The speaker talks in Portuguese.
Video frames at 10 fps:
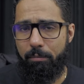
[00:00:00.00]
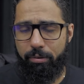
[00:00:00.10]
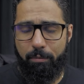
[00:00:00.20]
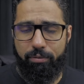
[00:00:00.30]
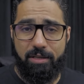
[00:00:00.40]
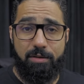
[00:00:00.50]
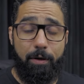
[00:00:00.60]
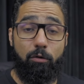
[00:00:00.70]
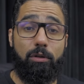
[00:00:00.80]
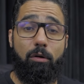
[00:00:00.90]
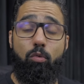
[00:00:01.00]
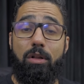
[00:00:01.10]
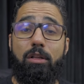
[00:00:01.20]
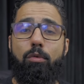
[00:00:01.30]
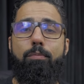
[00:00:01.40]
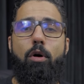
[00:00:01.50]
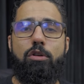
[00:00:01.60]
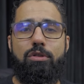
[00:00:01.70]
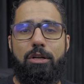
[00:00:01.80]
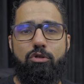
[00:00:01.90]
a empresa e pergunta quanto que eu
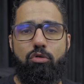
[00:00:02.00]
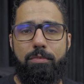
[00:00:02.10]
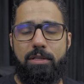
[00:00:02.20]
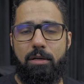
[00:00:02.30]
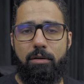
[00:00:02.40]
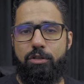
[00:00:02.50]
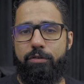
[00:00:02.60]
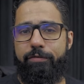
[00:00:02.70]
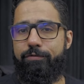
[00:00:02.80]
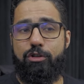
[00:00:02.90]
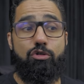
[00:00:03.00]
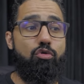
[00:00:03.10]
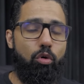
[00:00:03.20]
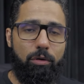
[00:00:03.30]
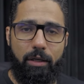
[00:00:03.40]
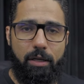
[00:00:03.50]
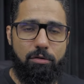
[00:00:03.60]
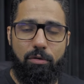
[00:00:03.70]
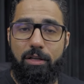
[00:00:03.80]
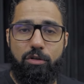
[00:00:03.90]
posso dar de comissão, de desconto aqui se
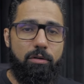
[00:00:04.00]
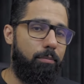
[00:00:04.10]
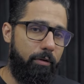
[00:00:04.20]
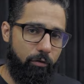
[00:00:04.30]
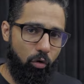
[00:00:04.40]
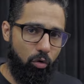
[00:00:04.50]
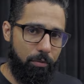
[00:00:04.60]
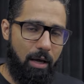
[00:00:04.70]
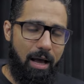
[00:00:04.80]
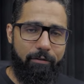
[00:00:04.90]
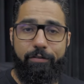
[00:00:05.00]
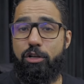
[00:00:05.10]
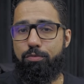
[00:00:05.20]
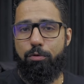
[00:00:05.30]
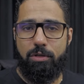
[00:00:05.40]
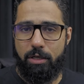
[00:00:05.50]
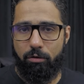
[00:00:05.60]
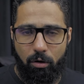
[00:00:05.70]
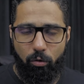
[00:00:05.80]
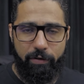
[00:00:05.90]
o cliente quer comprar um volume. Ah, 20%.
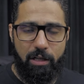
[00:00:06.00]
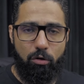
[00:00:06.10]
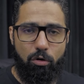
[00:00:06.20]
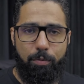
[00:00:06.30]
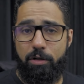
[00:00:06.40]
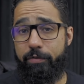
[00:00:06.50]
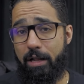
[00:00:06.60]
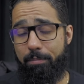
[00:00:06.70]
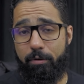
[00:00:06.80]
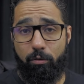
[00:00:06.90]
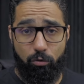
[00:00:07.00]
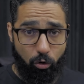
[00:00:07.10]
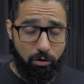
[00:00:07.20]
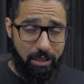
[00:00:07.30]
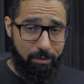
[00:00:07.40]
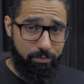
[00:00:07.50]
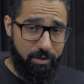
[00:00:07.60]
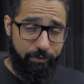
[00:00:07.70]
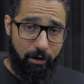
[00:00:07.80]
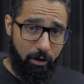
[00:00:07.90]
O vendedor pode virar para o dono da empresa
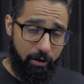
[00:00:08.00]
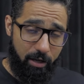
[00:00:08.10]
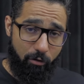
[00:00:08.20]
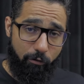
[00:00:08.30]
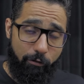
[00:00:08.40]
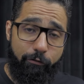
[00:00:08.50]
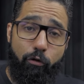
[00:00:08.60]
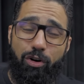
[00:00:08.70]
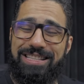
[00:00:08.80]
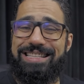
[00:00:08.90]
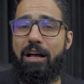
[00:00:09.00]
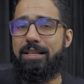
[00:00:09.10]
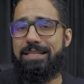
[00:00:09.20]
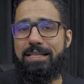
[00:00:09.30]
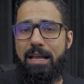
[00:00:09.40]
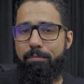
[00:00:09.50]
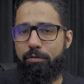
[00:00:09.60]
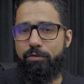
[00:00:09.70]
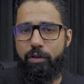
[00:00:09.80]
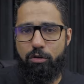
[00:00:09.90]
e falar: olha, eu vou forçar sempre
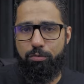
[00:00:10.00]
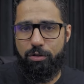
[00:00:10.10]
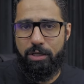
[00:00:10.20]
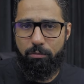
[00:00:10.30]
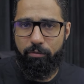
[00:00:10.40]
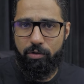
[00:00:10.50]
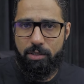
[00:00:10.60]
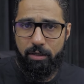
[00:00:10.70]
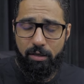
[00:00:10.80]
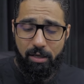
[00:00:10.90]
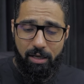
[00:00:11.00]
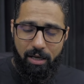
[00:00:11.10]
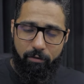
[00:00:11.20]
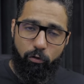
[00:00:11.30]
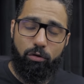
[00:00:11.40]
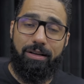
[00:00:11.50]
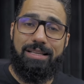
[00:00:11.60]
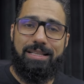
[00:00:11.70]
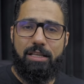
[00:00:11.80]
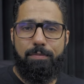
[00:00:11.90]
os 20% para você, vou
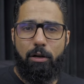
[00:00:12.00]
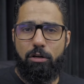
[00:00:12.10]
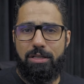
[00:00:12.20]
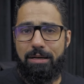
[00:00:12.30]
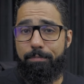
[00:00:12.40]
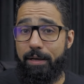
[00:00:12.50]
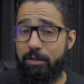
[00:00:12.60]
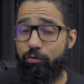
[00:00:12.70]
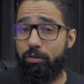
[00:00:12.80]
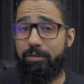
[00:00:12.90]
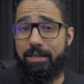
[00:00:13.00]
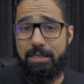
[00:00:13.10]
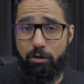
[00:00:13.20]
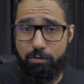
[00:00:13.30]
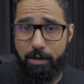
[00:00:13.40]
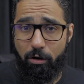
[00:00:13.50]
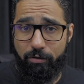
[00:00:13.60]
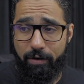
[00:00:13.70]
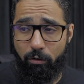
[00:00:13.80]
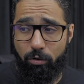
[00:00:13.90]
trazer as melhores campanhas, vou trazer os melhores
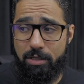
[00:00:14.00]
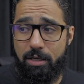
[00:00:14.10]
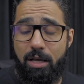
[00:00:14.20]
valores,